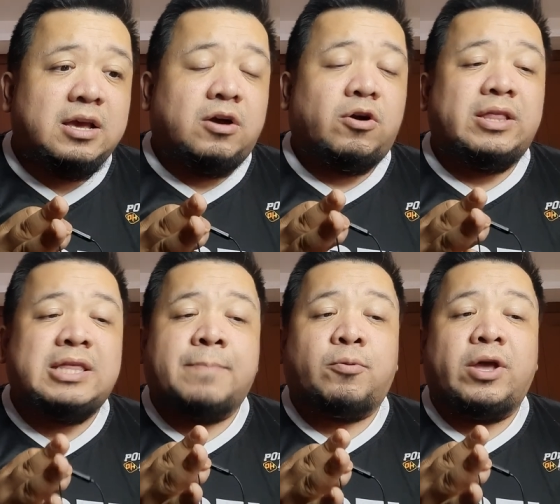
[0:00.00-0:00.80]
O,
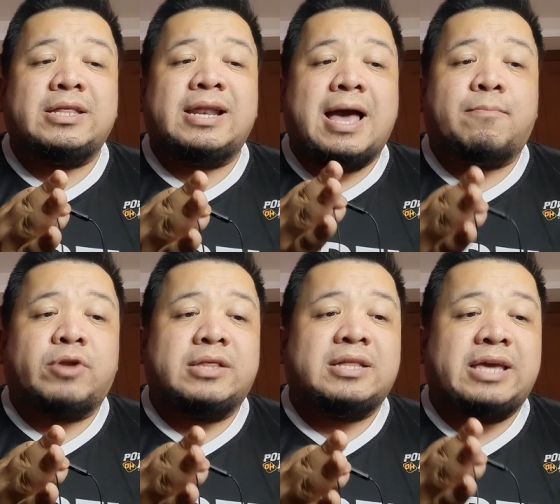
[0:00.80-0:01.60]
hindi po
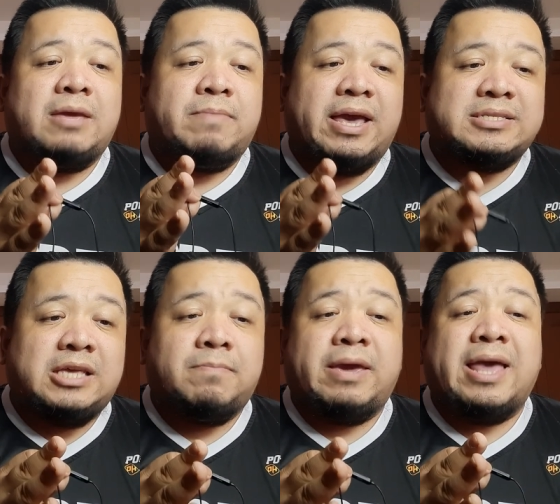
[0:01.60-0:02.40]
inelaborate ng
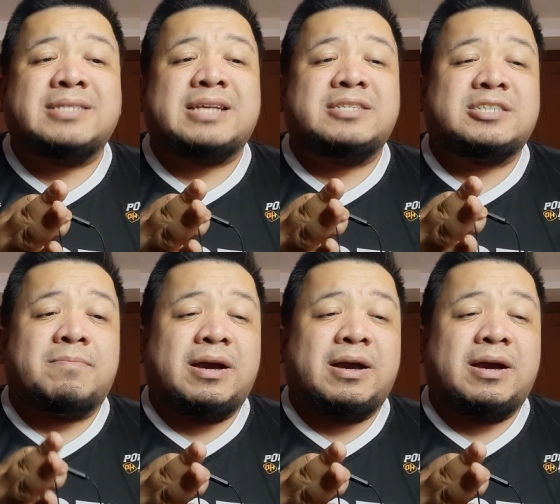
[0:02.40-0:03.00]
ABS-CBN saan siya